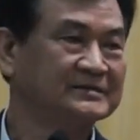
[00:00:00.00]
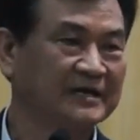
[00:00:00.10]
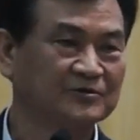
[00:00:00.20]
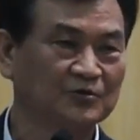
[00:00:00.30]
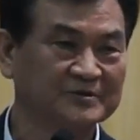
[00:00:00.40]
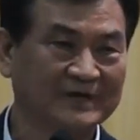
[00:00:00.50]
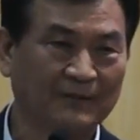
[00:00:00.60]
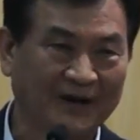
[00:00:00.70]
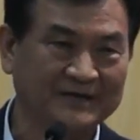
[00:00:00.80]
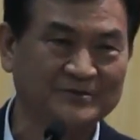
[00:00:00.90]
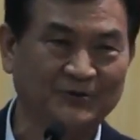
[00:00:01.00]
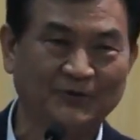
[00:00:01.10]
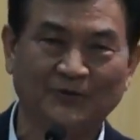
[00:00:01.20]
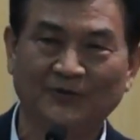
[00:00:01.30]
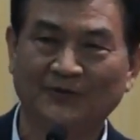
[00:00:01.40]
제주도지사가
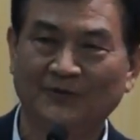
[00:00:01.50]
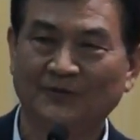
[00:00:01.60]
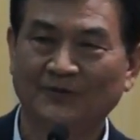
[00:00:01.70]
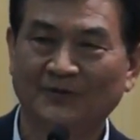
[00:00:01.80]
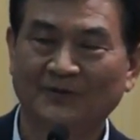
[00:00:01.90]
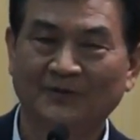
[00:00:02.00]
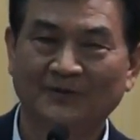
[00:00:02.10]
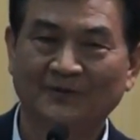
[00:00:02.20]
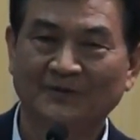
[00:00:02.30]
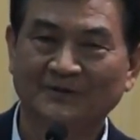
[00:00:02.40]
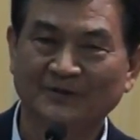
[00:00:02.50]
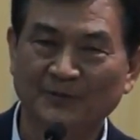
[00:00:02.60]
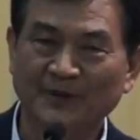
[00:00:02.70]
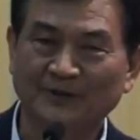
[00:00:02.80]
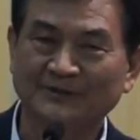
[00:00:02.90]
바뀌죠.
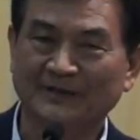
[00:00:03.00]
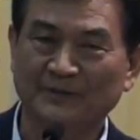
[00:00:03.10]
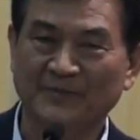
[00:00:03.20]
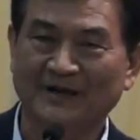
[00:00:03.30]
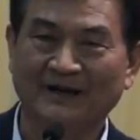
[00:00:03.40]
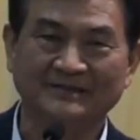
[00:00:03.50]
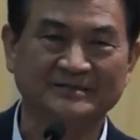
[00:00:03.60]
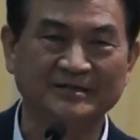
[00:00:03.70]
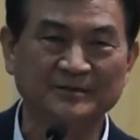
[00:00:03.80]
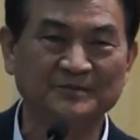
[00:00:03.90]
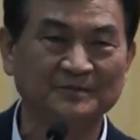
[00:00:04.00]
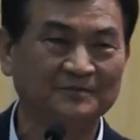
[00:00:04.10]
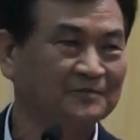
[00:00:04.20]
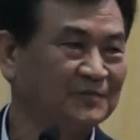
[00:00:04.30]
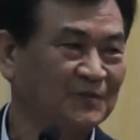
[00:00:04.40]
그러면 어떻게 됩니까?
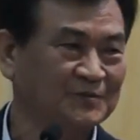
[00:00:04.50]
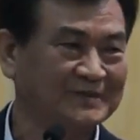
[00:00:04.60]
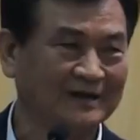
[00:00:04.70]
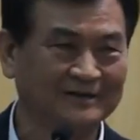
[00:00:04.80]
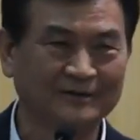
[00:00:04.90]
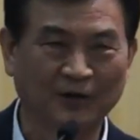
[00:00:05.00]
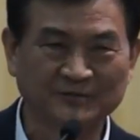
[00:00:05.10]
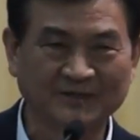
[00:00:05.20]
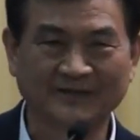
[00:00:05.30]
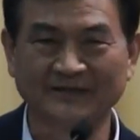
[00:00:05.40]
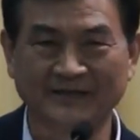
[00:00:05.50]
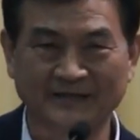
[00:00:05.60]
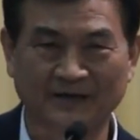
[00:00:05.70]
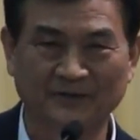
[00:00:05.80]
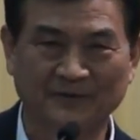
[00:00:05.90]
전임 도지사건은 없었던
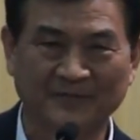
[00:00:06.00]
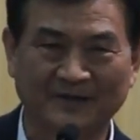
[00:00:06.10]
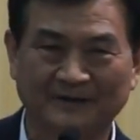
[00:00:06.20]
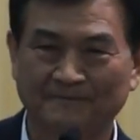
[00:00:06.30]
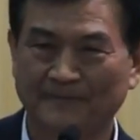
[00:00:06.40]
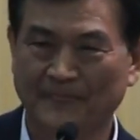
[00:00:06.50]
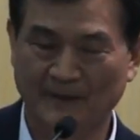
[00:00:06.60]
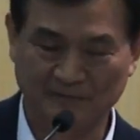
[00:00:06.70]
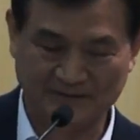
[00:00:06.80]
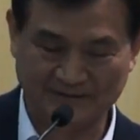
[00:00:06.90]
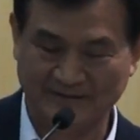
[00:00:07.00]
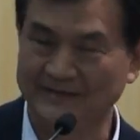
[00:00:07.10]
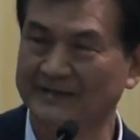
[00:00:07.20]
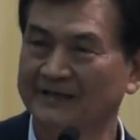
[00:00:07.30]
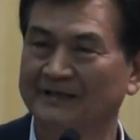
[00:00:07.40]
일이 되어버립니다.
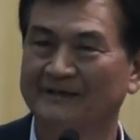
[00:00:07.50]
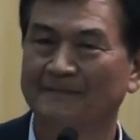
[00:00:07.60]
없었던 일이.